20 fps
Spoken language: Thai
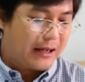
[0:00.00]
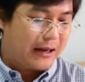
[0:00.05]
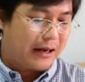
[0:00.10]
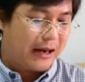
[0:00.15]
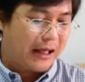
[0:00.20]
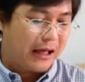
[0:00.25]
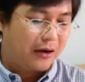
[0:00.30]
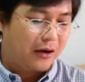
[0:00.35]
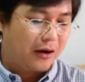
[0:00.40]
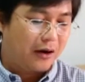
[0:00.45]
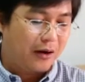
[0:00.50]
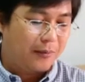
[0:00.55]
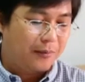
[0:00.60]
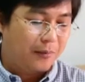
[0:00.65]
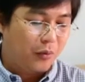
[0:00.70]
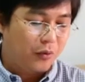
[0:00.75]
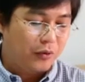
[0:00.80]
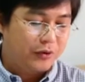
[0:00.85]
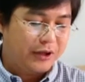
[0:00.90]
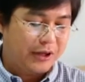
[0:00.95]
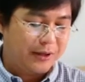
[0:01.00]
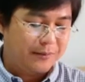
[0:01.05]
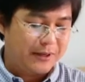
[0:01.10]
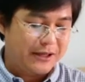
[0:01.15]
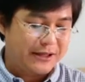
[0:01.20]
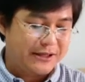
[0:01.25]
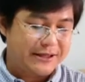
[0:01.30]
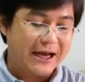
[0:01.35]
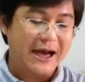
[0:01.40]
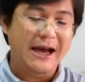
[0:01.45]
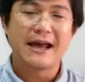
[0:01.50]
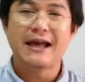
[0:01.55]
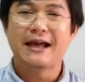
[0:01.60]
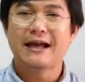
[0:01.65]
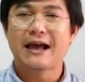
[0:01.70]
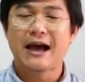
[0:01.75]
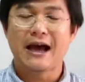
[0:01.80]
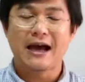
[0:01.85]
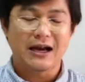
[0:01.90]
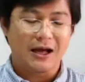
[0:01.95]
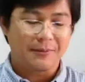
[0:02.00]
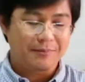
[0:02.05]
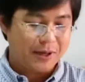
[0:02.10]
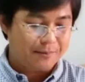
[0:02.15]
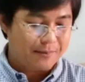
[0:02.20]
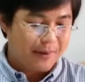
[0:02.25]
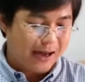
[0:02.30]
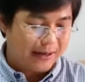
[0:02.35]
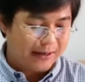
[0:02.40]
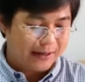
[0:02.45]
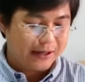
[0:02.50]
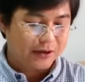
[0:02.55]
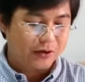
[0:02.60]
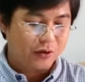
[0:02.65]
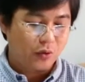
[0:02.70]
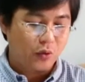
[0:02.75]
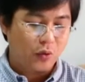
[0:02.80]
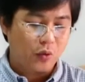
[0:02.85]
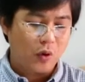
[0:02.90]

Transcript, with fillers: และก็ผู้ที่มีใจแห่งการอภิบาลเลี้ยงดู